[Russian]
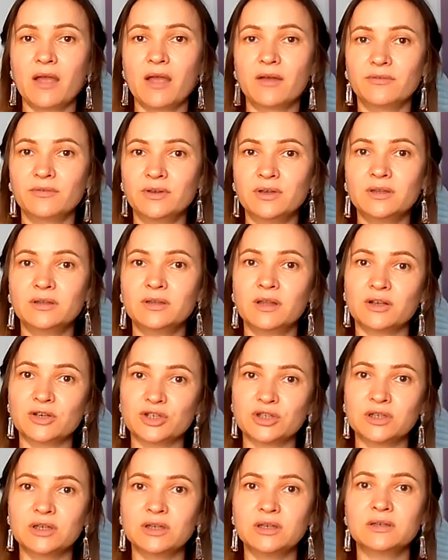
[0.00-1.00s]
Вы
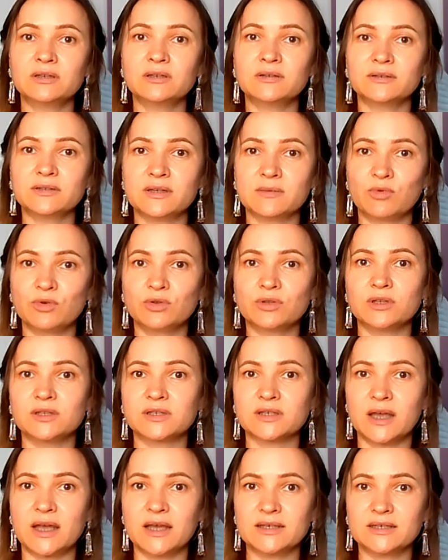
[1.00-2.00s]
должны
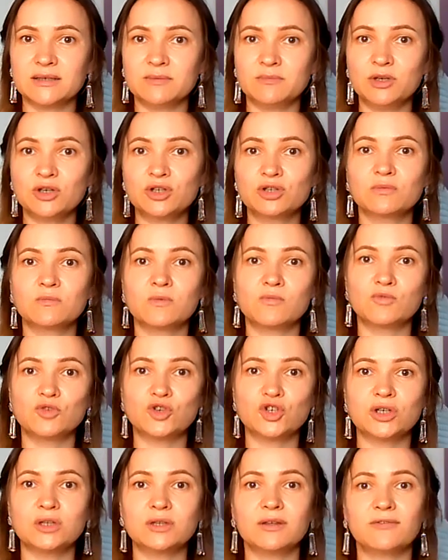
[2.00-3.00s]
заботиться о себе, чтобы
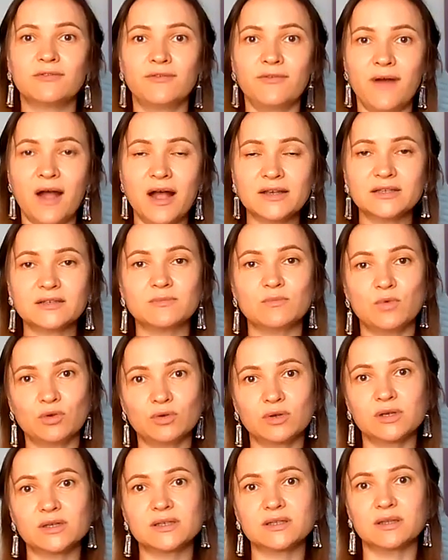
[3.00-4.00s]
мужчина в вас
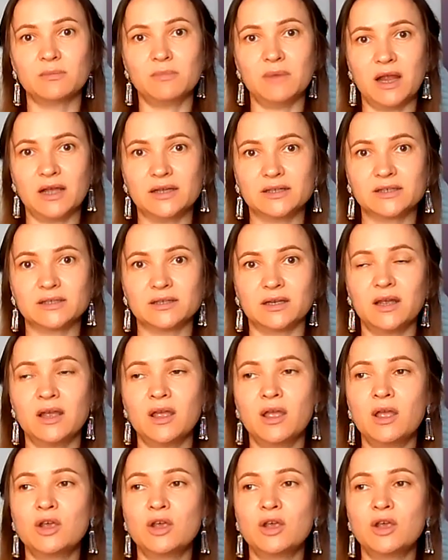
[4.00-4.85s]
мог расслабляться,